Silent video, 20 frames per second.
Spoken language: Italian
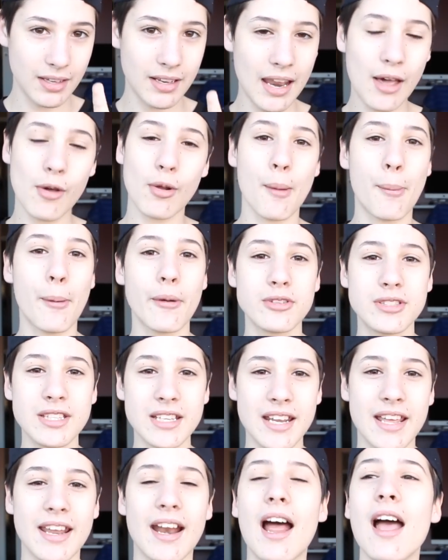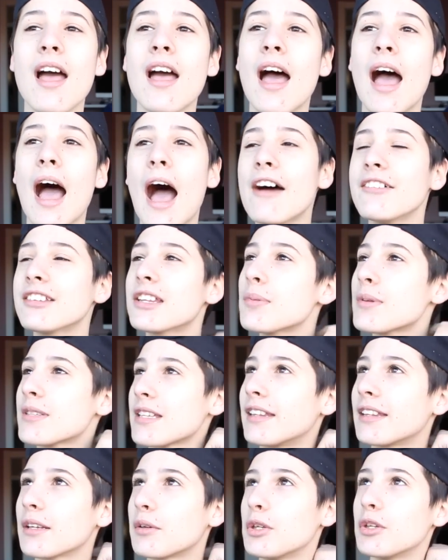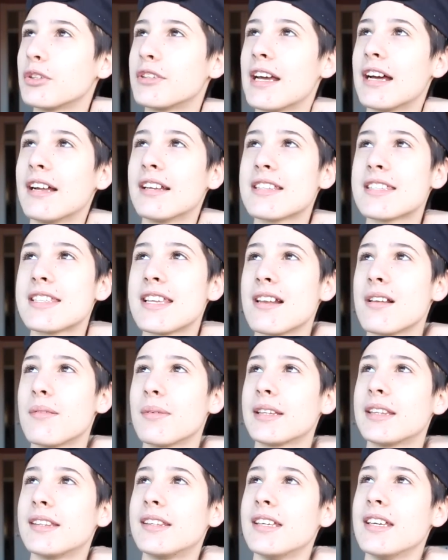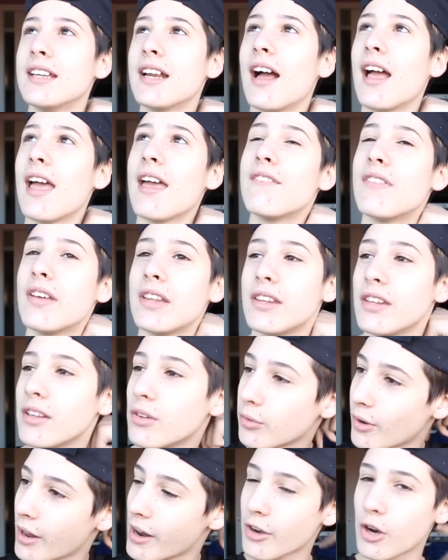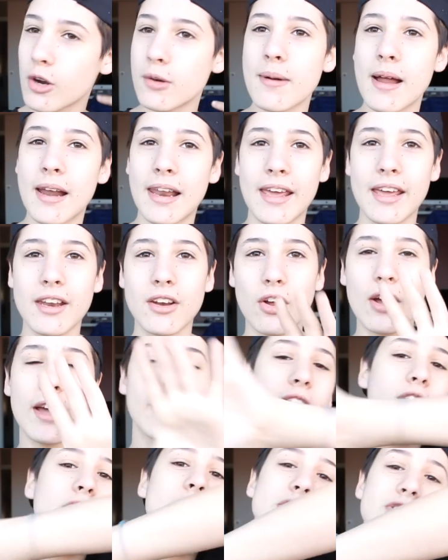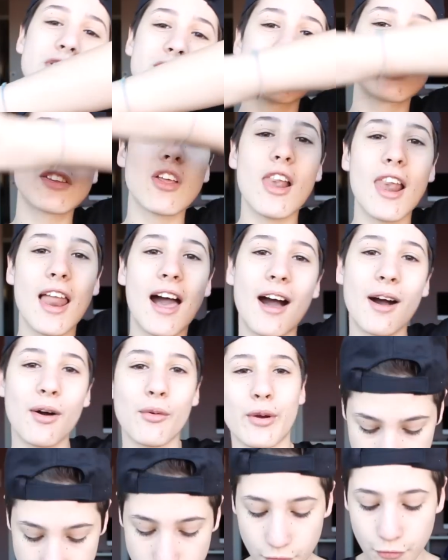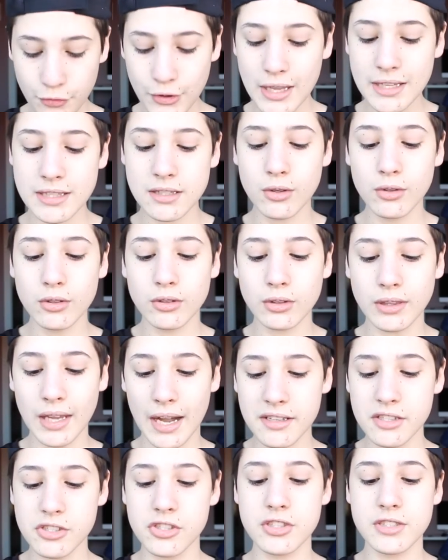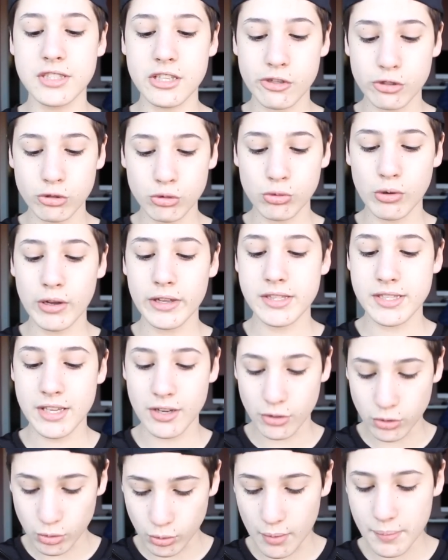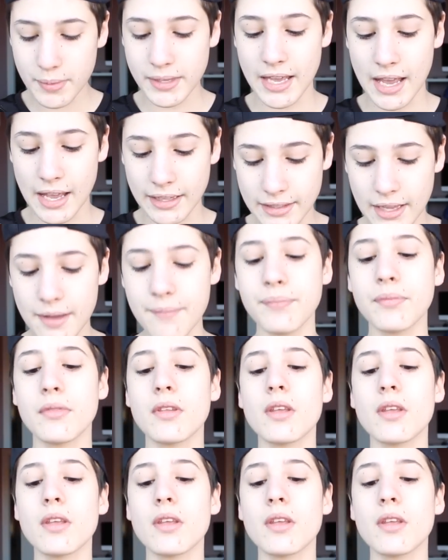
Laura Pausini era Avete presente quando ti alzi la mattina e vedi un arcobaleno? Ecco, lì c'è stata Laura Sofia 130202 mi chiede